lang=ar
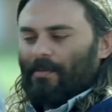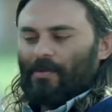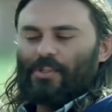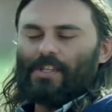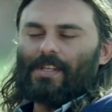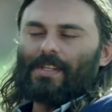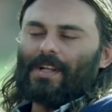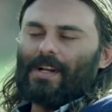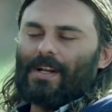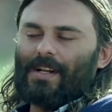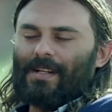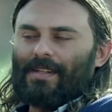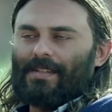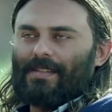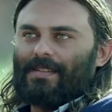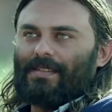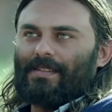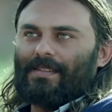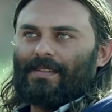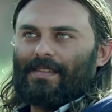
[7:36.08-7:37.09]
بص يا دلال
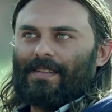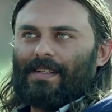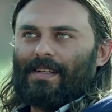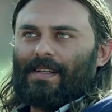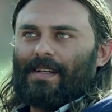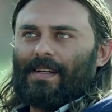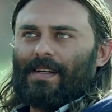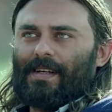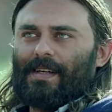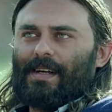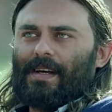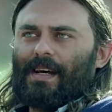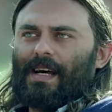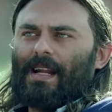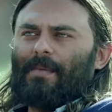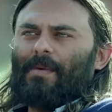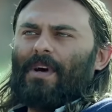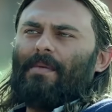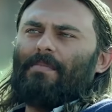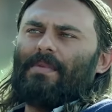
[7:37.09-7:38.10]

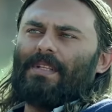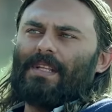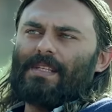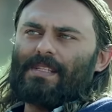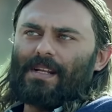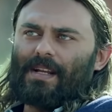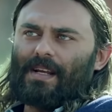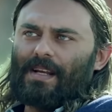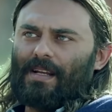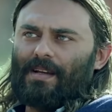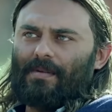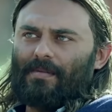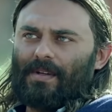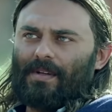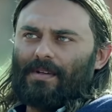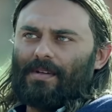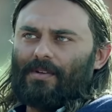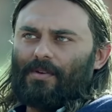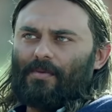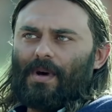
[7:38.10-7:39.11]
انا بحب الناس
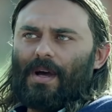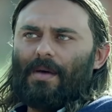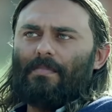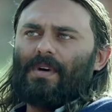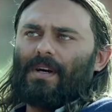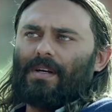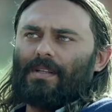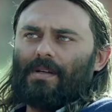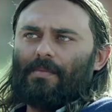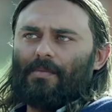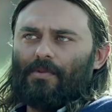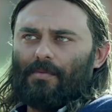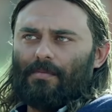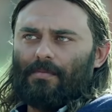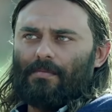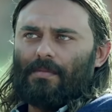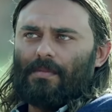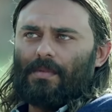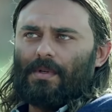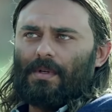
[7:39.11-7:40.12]
الغلابه وبحب اخدمهم
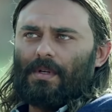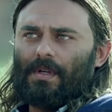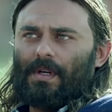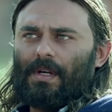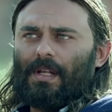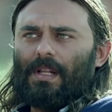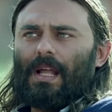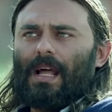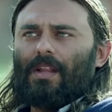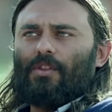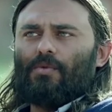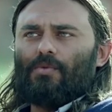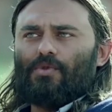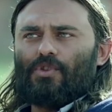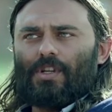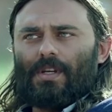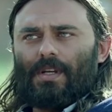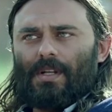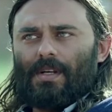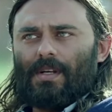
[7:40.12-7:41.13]
اللي عنده
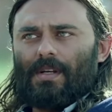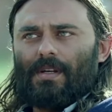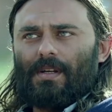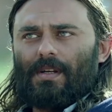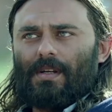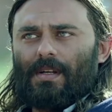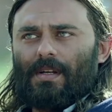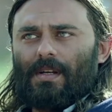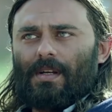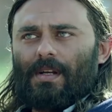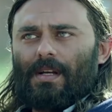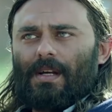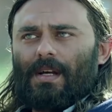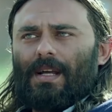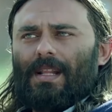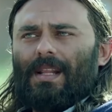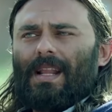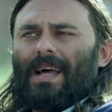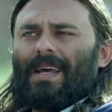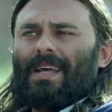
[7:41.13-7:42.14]
مشكله
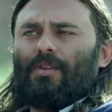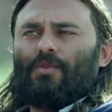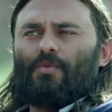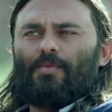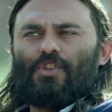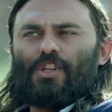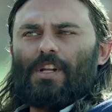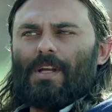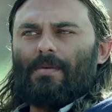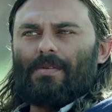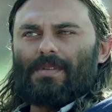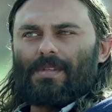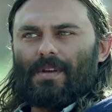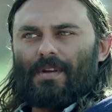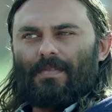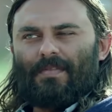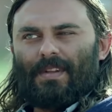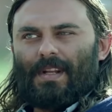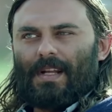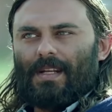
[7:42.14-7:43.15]
اللي عيان ومش لاقي
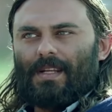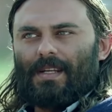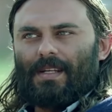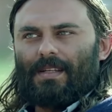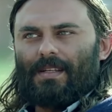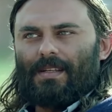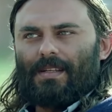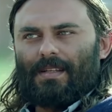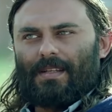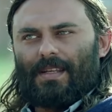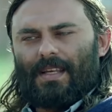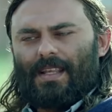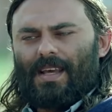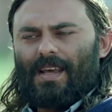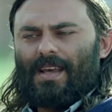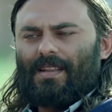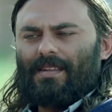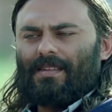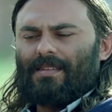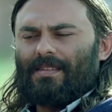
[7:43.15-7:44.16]
مصاريف العلاج
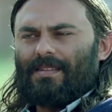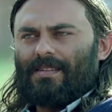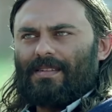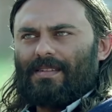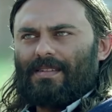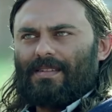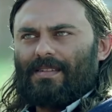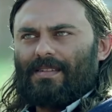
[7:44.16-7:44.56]
كده يعني